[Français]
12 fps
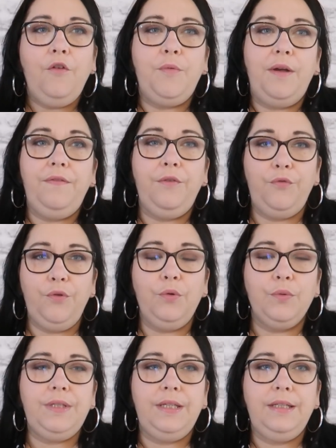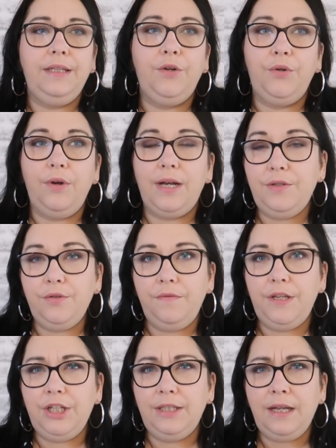vous m'avez vous conseillé des colorations
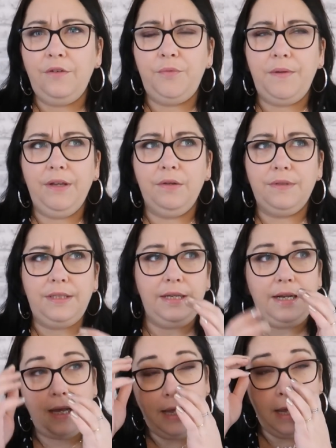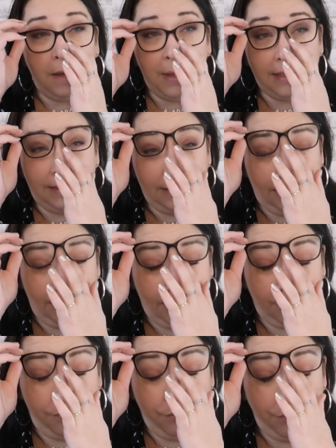végétales, vous m'avez conseillé la Herbatint
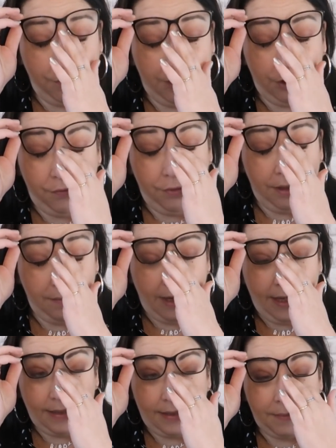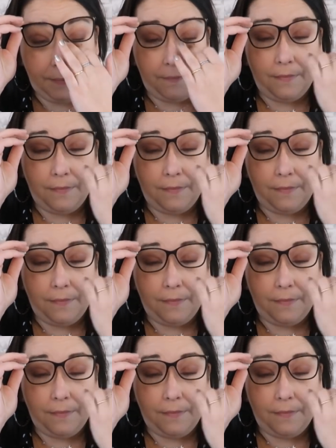il a toujours ce petit cheveu qui m'agace.